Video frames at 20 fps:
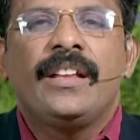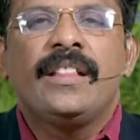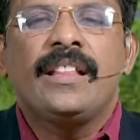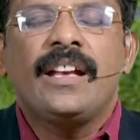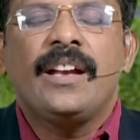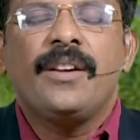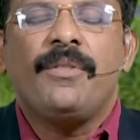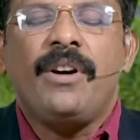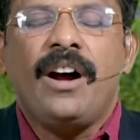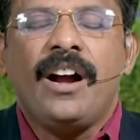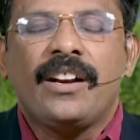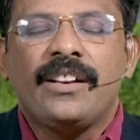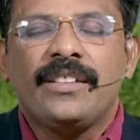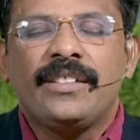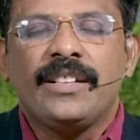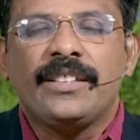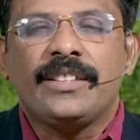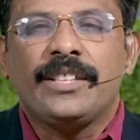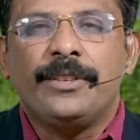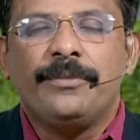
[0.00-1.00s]
இந்த வாக்கு
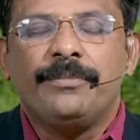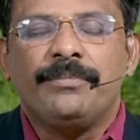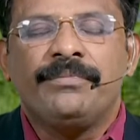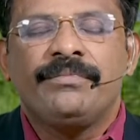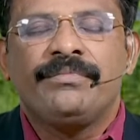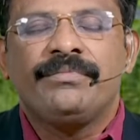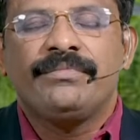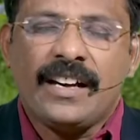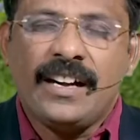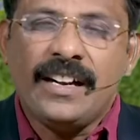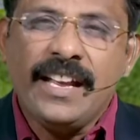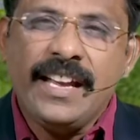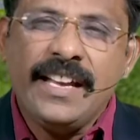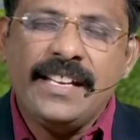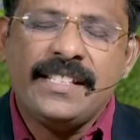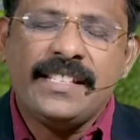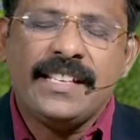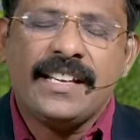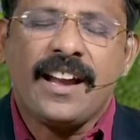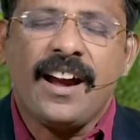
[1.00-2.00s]
தத்தம்
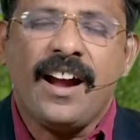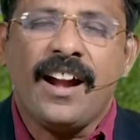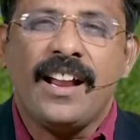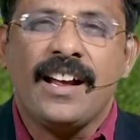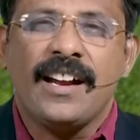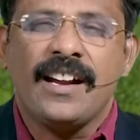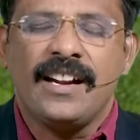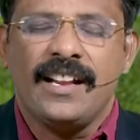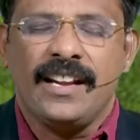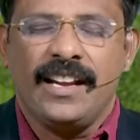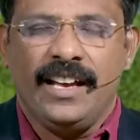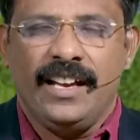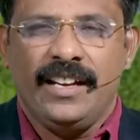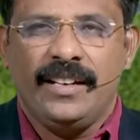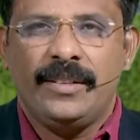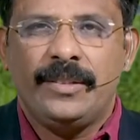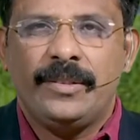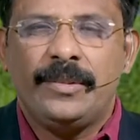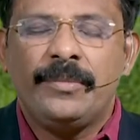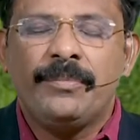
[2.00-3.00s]
கடைசி காலங்களிலே
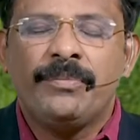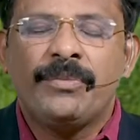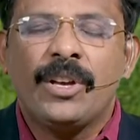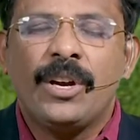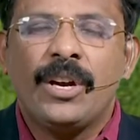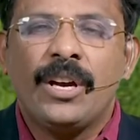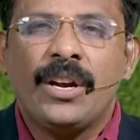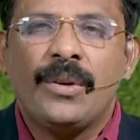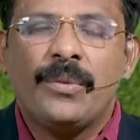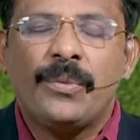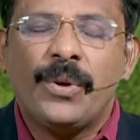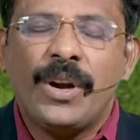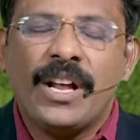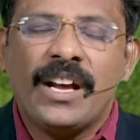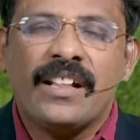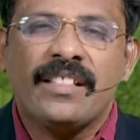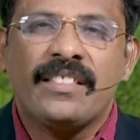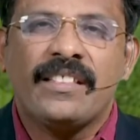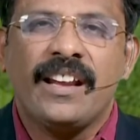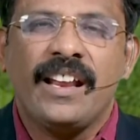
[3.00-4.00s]
இந்த
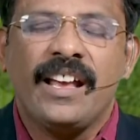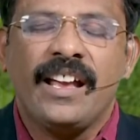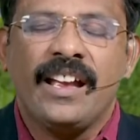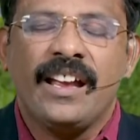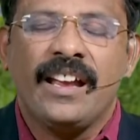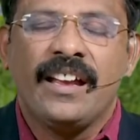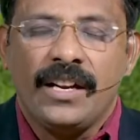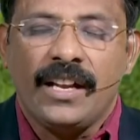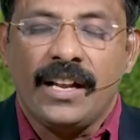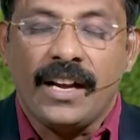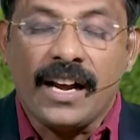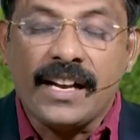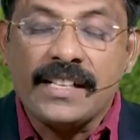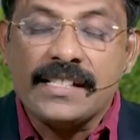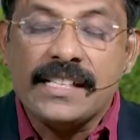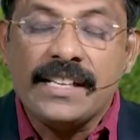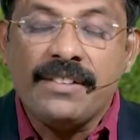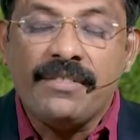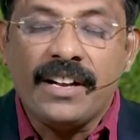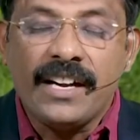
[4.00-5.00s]
உலகத்தில
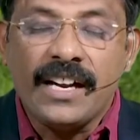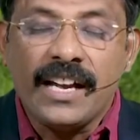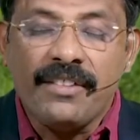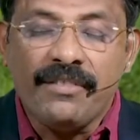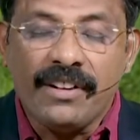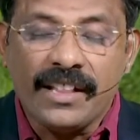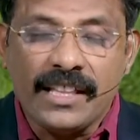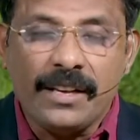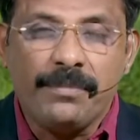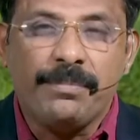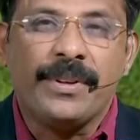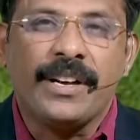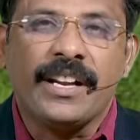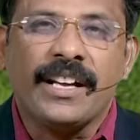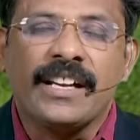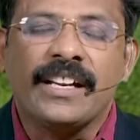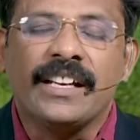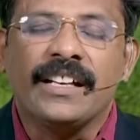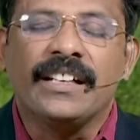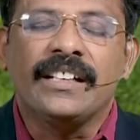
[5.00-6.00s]
ரகசிய வருகை வந்த
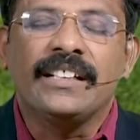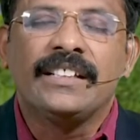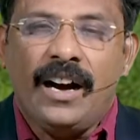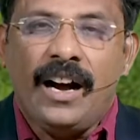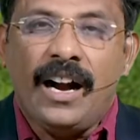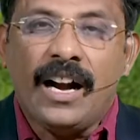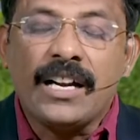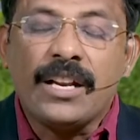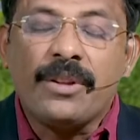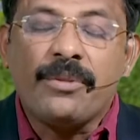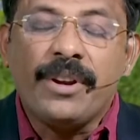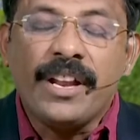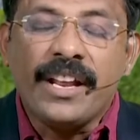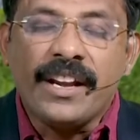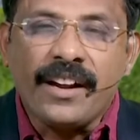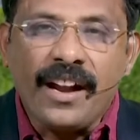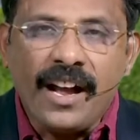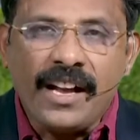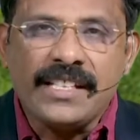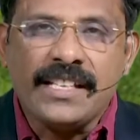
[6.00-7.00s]
பிறகு ஆண்டவருடைய
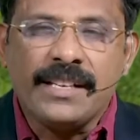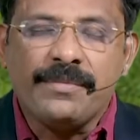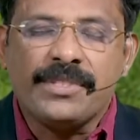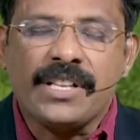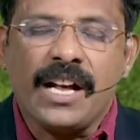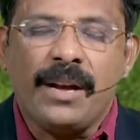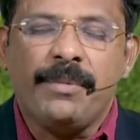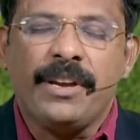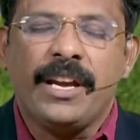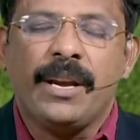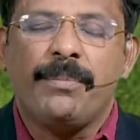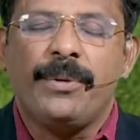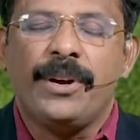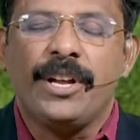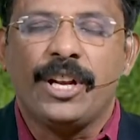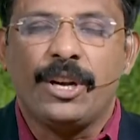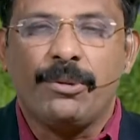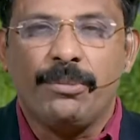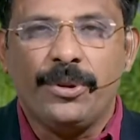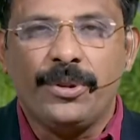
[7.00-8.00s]
ராஜ்யம்
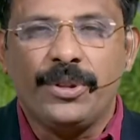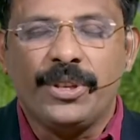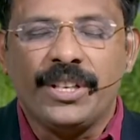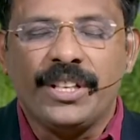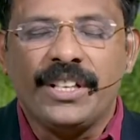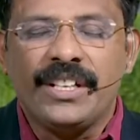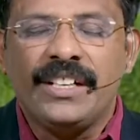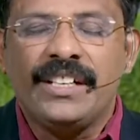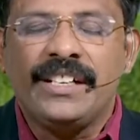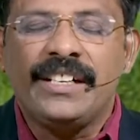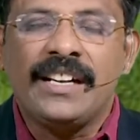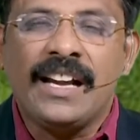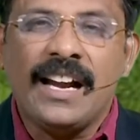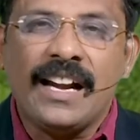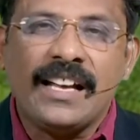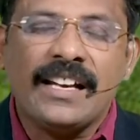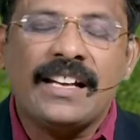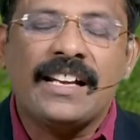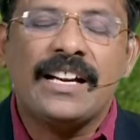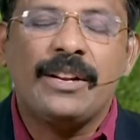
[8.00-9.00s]
ஸ்தாபிக்கப்படுகிற போது
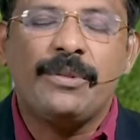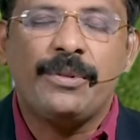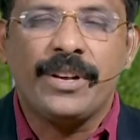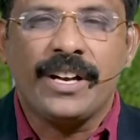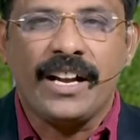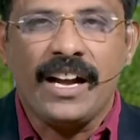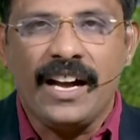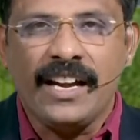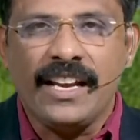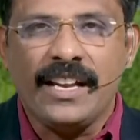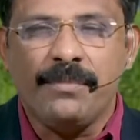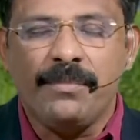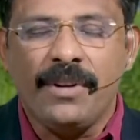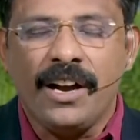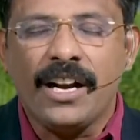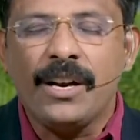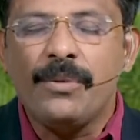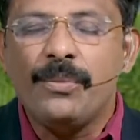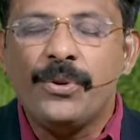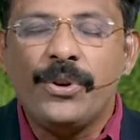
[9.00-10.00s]
நடக்கிற ஒரு
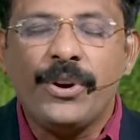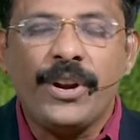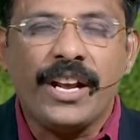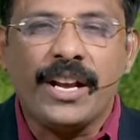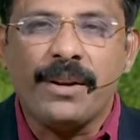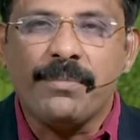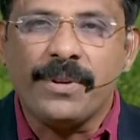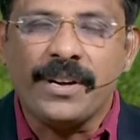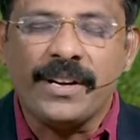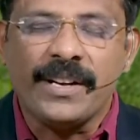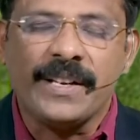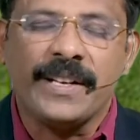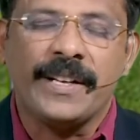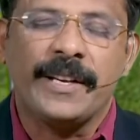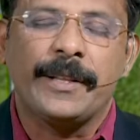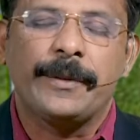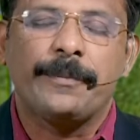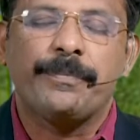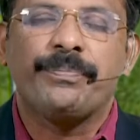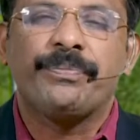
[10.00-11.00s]
காரியமாக
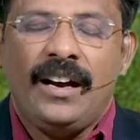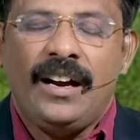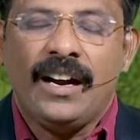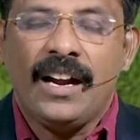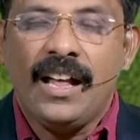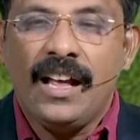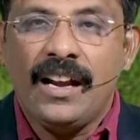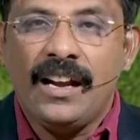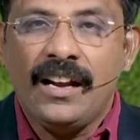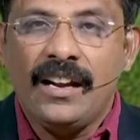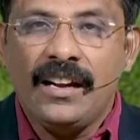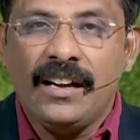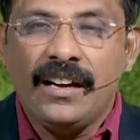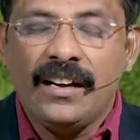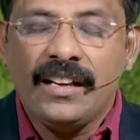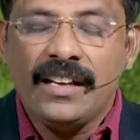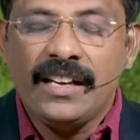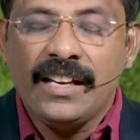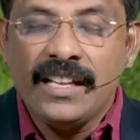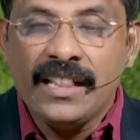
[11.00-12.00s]
முன்னுரைக்கப்பட்டிருக்கிறது ஆனால்
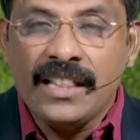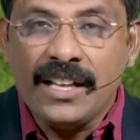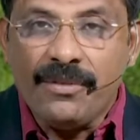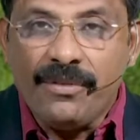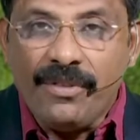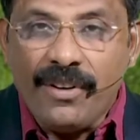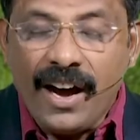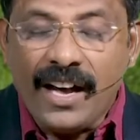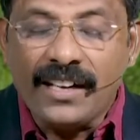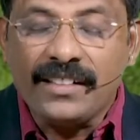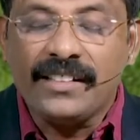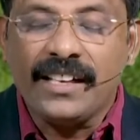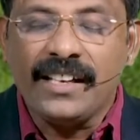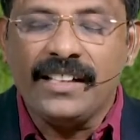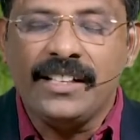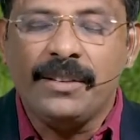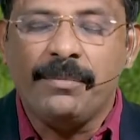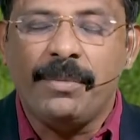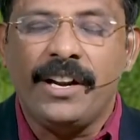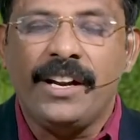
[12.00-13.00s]
இந்த
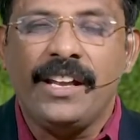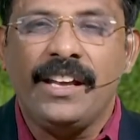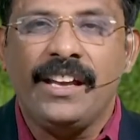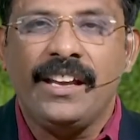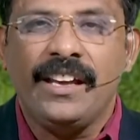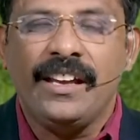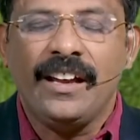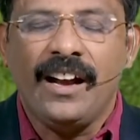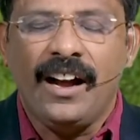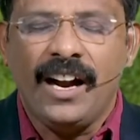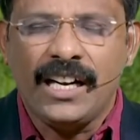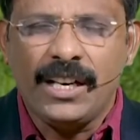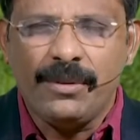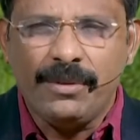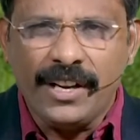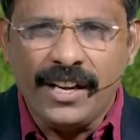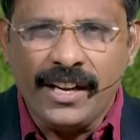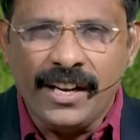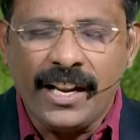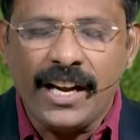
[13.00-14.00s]
வார்த்தையின்படி
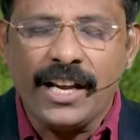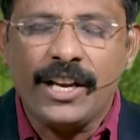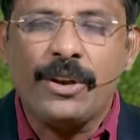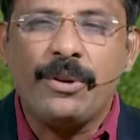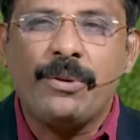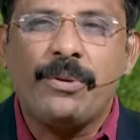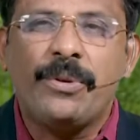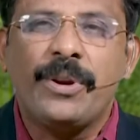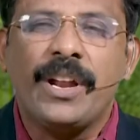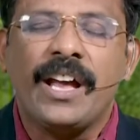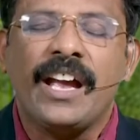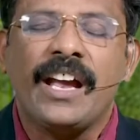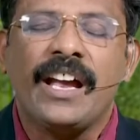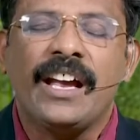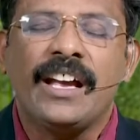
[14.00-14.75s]
ஆண்டவர் இன்றைக்கும் கூட